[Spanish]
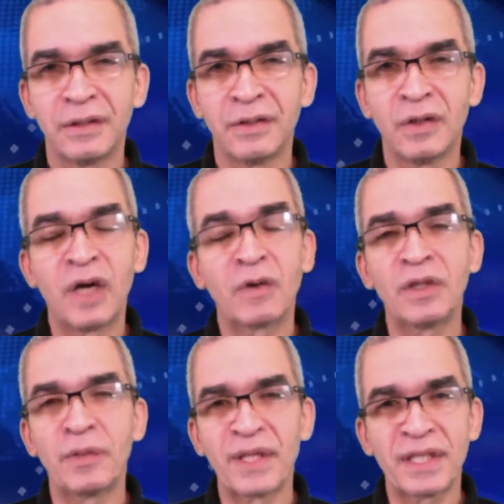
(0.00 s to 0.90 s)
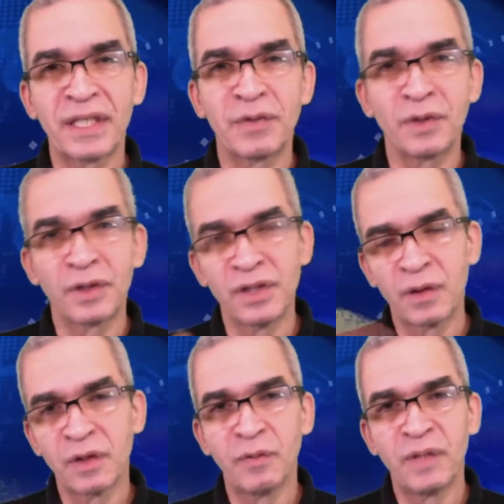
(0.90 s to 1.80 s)
Yo ah, cuando me hacen eso, entonces
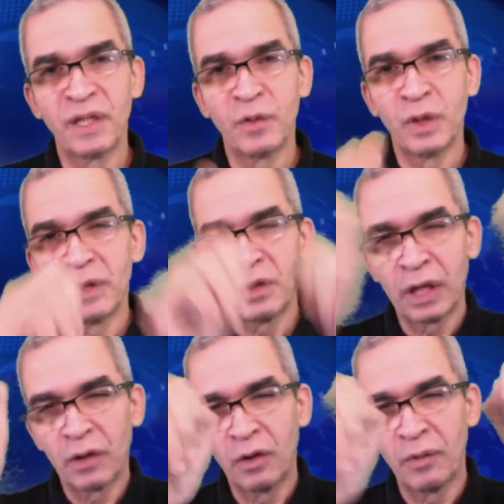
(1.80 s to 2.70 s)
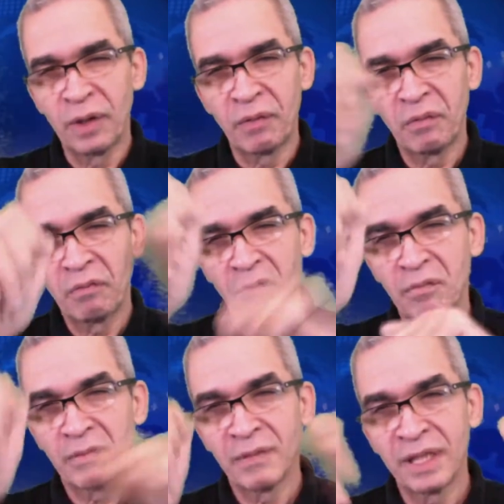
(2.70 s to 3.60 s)
cuando me devuelven, yo hago lo mismo.
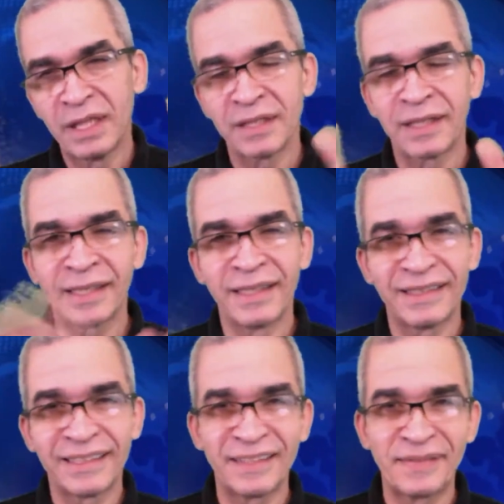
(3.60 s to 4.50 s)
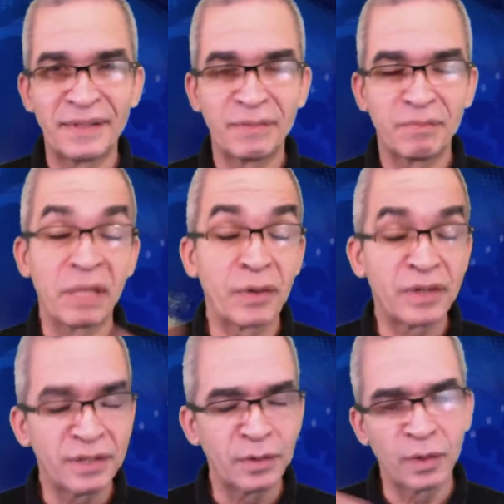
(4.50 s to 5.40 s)
Y ella se ríe nada más. Pero
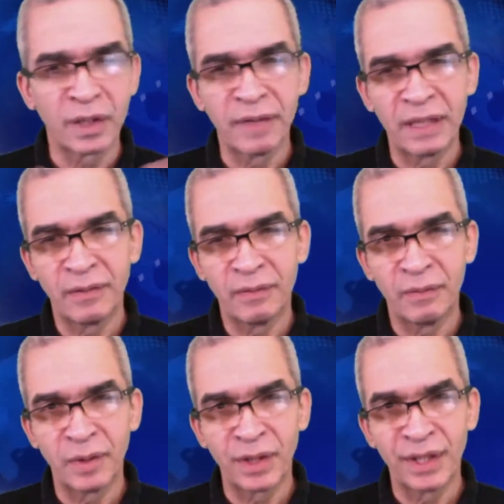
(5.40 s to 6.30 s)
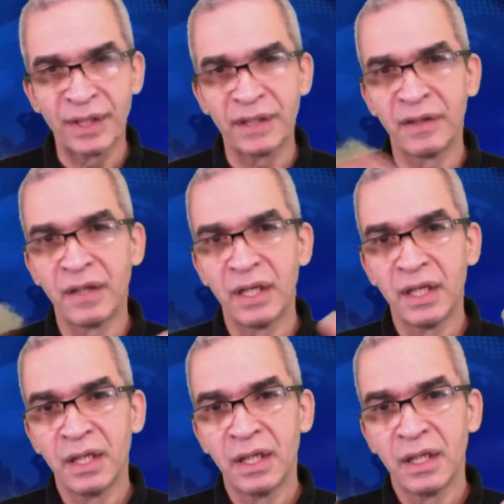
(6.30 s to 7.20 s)
ese es su trabajo, porque
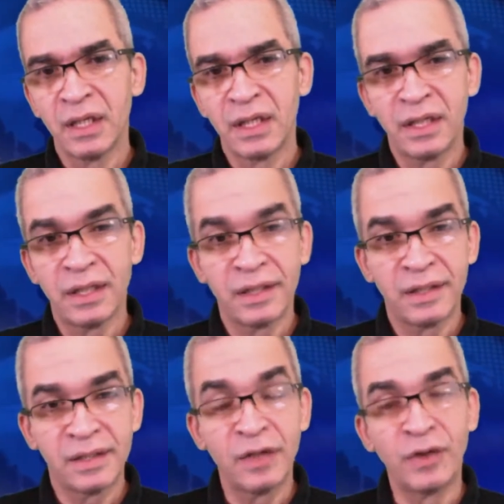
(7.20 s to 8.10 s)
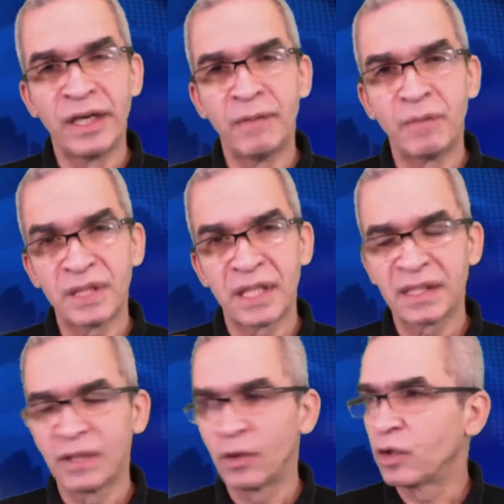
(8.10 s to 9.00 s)
eh, si lo dejan pasar,
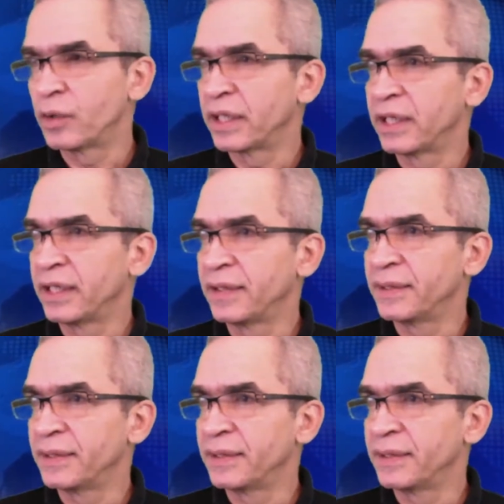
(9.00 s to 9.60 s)
se lo cobran a ella.